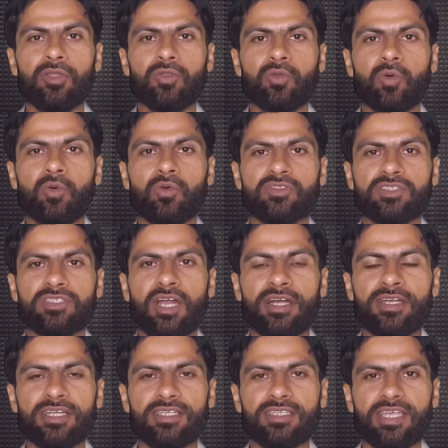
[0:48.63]
तो स्टार्ट
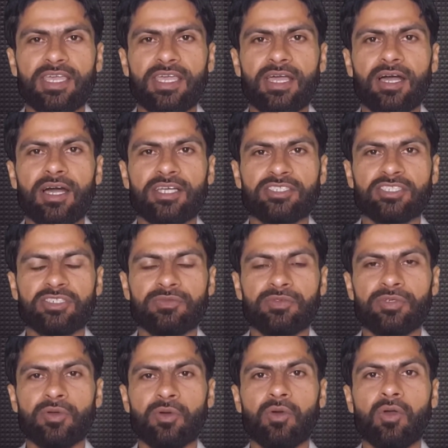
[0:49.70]
करते हैं आज की
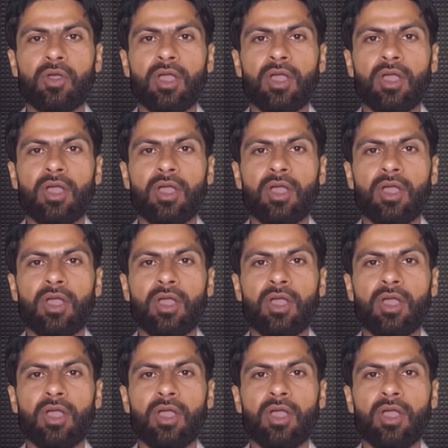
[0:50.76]
वीडियो